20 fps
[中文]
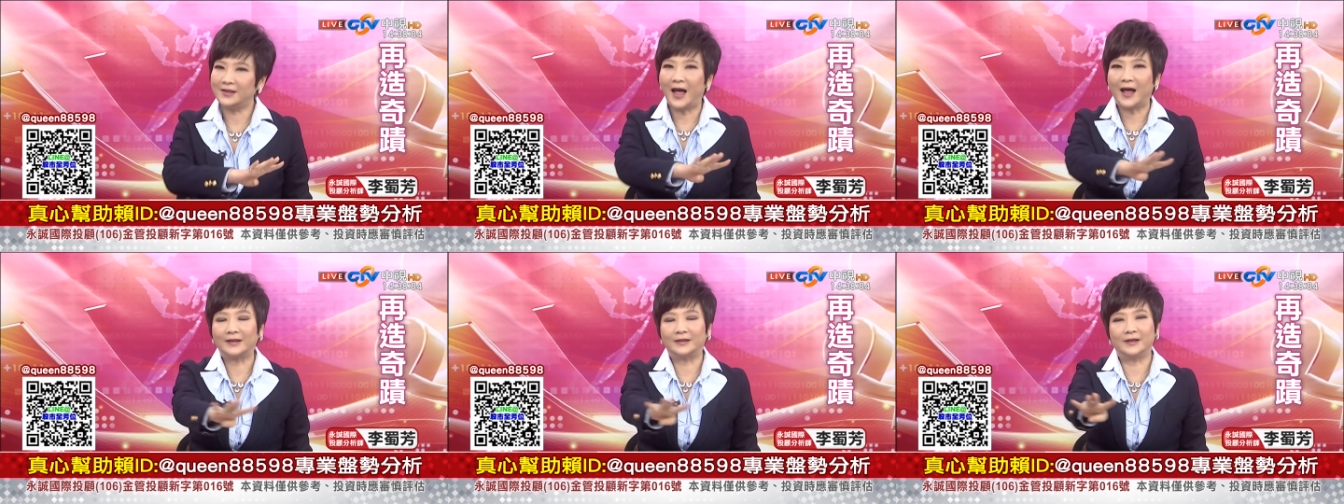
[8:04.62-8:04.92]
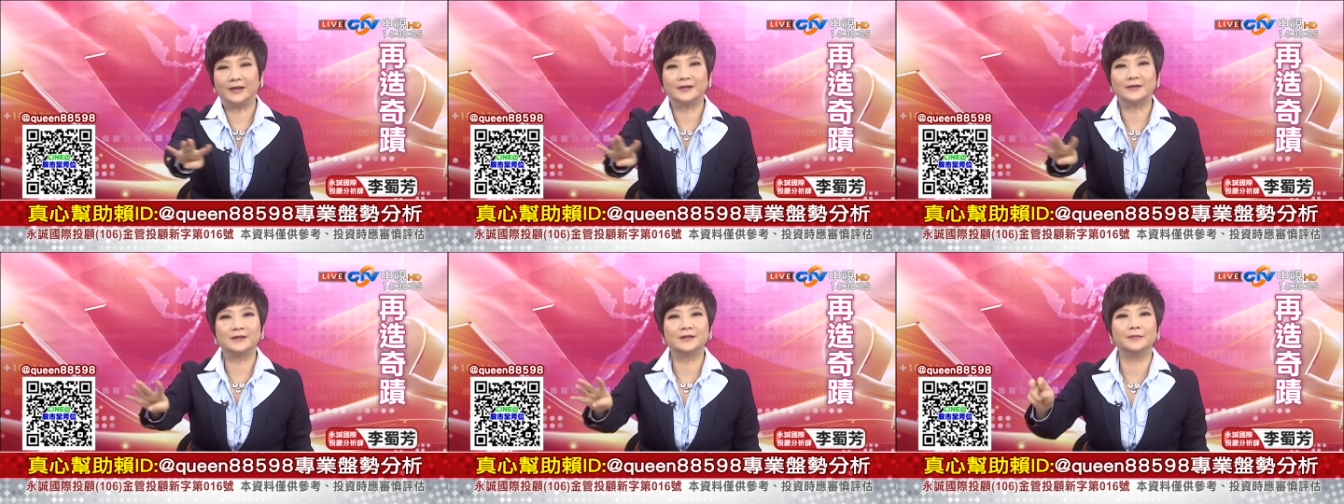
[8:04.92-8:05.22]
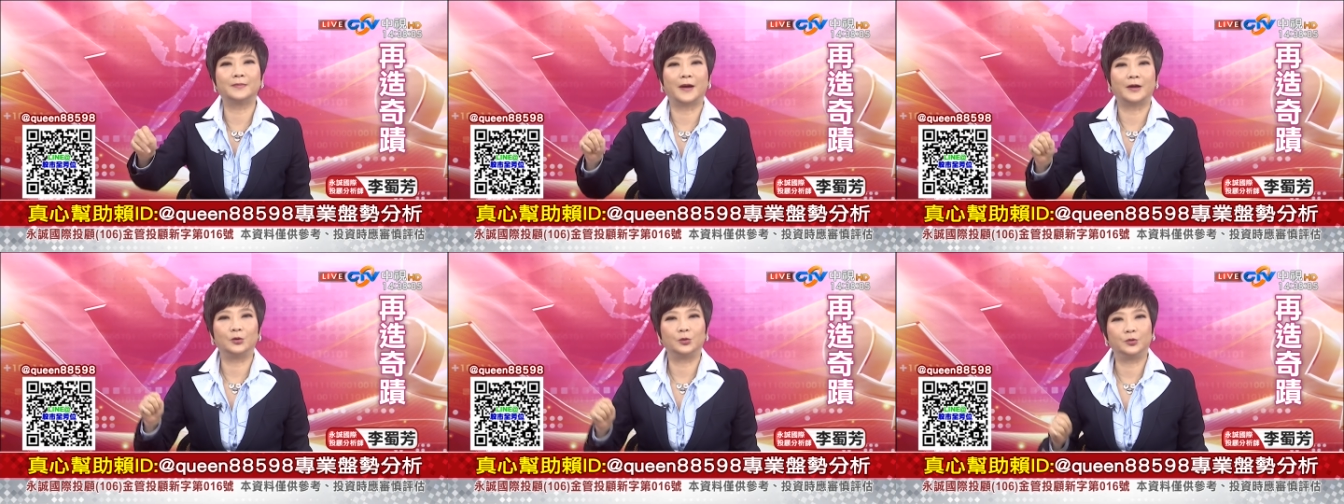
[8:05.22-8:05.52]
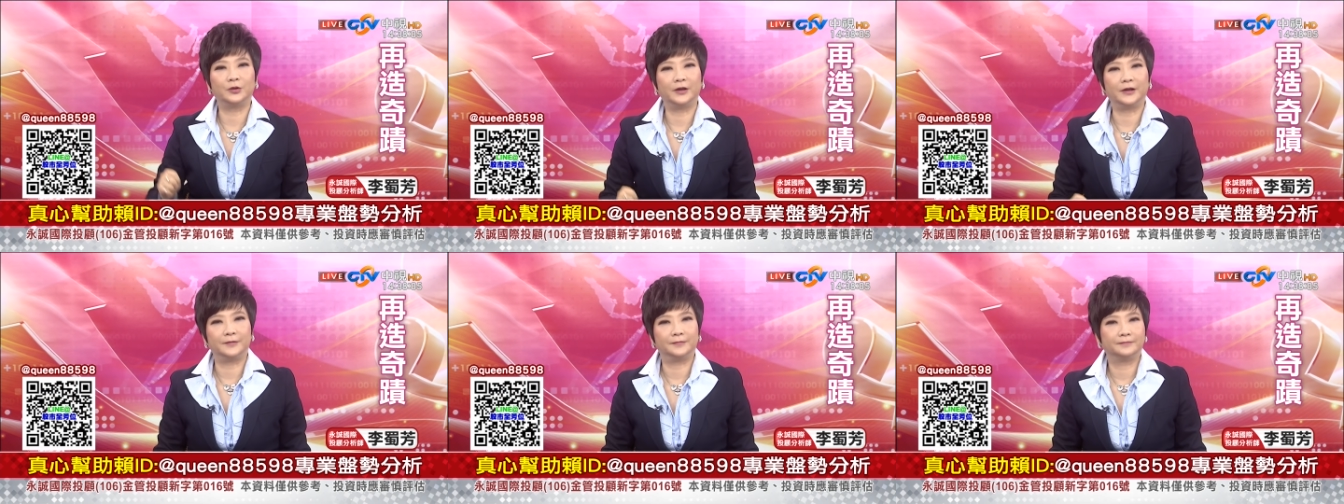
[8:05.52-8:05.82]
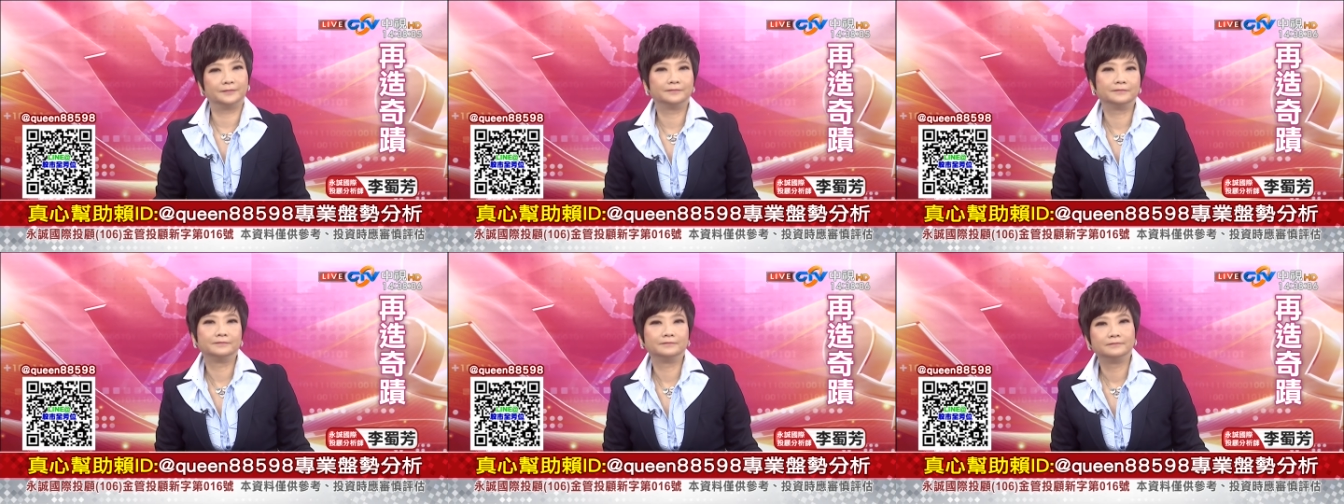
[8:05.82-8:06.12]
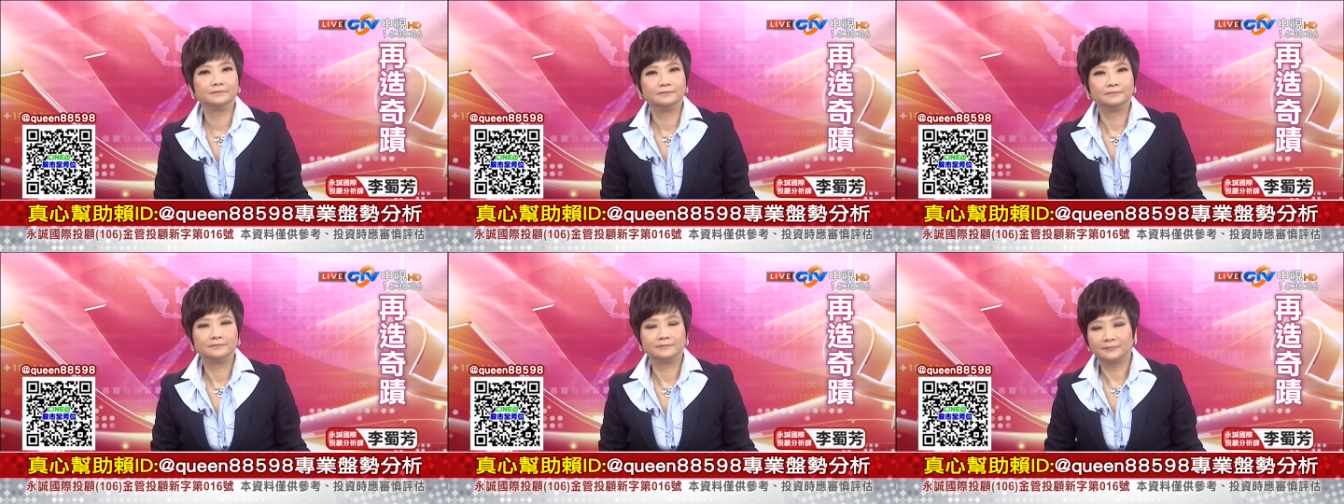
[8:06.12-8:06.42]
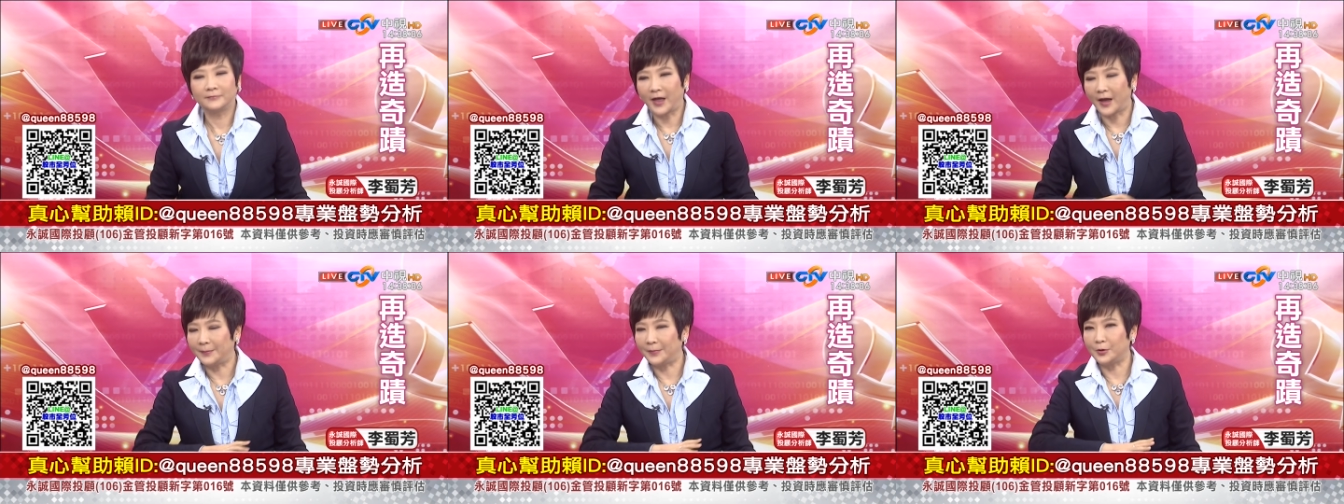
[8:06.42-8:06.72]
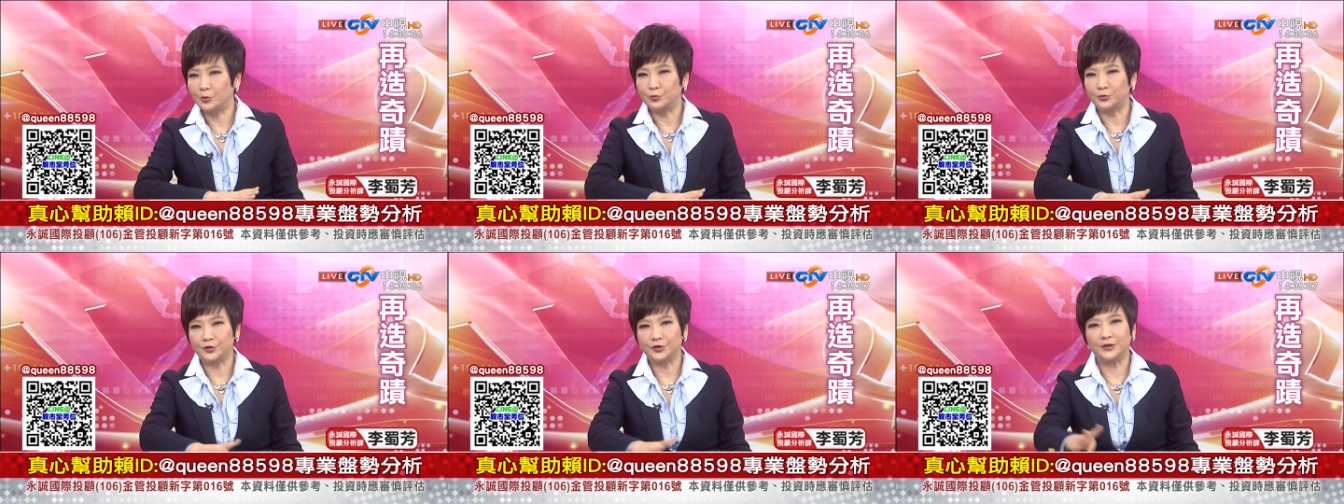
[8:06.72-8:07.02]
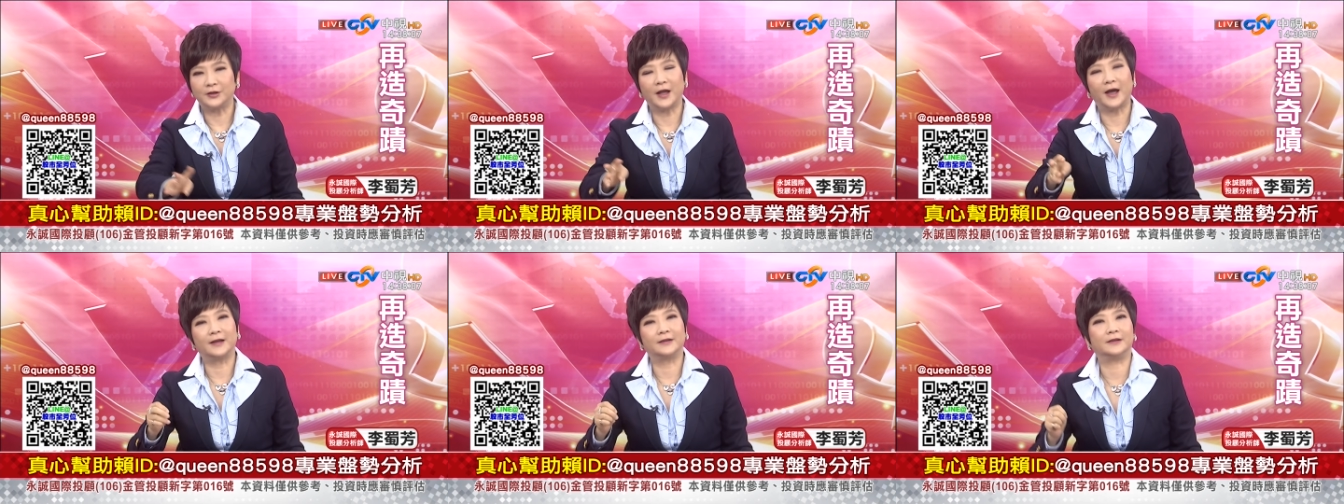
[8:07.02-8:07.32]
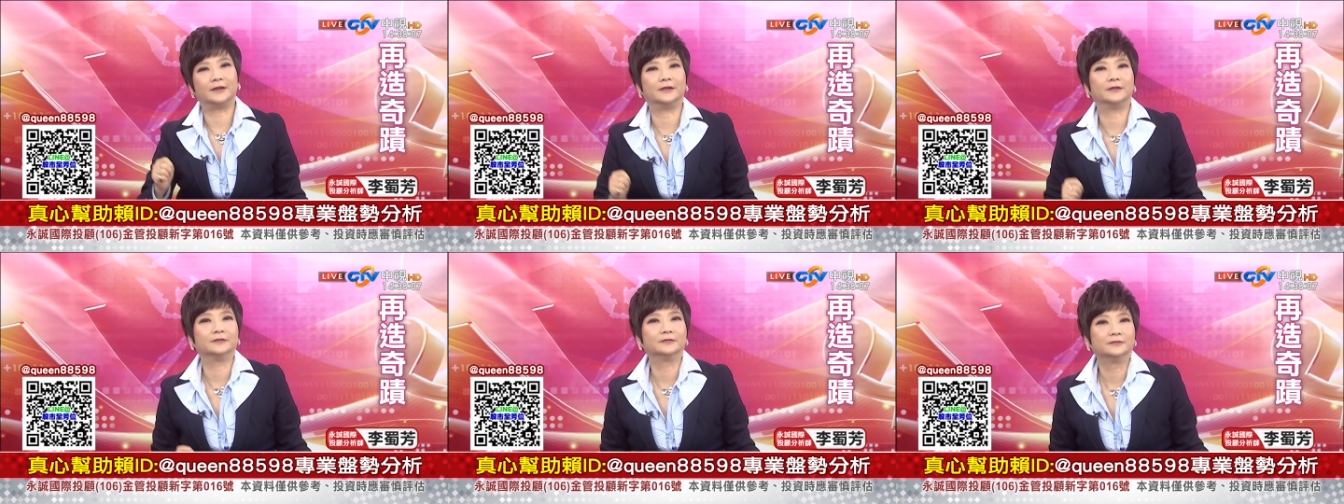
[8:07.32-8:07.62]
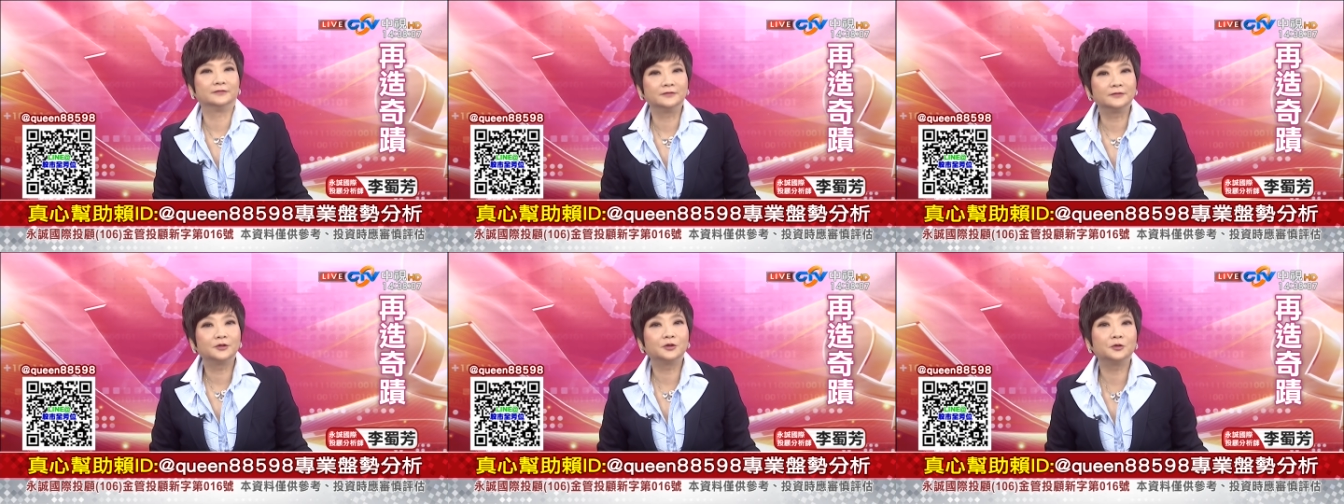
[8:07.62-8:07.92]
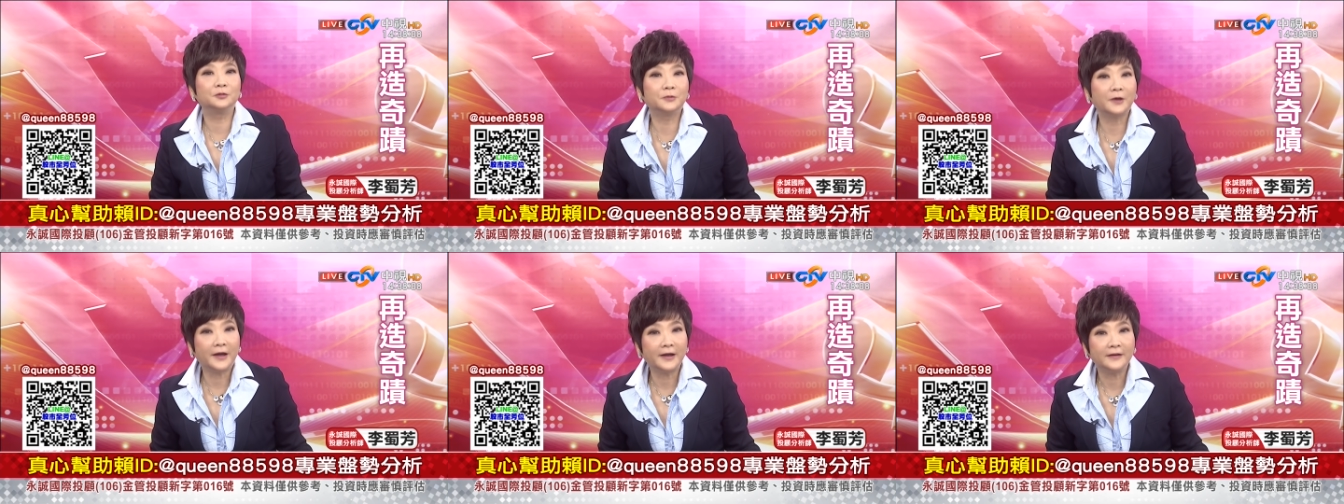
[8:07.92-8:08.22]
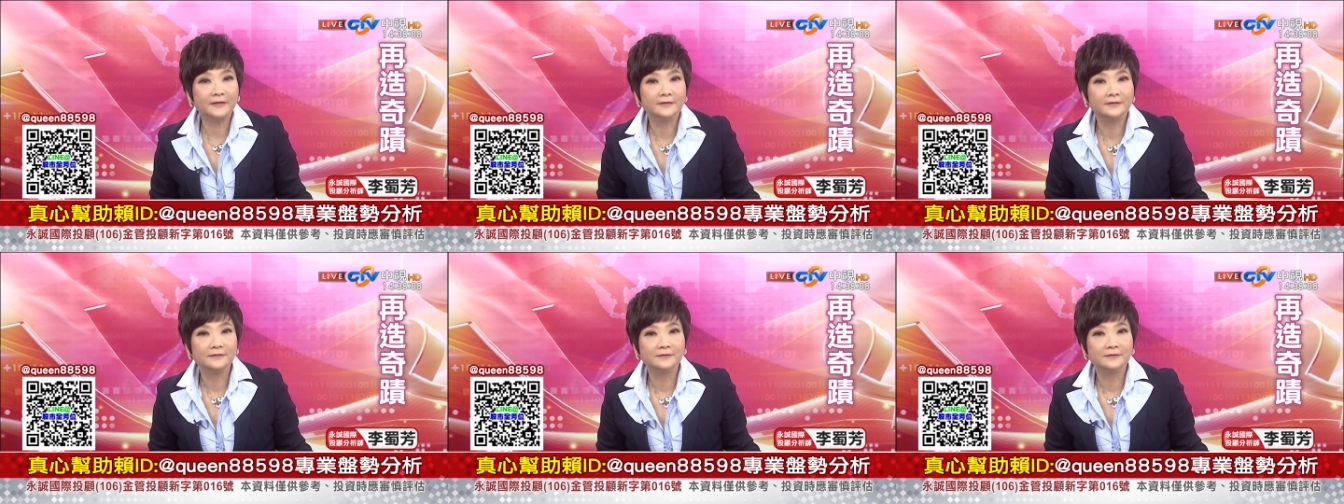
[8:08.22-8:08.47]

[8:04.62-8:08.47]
大跌四百多点，台北股市大跌，对不对？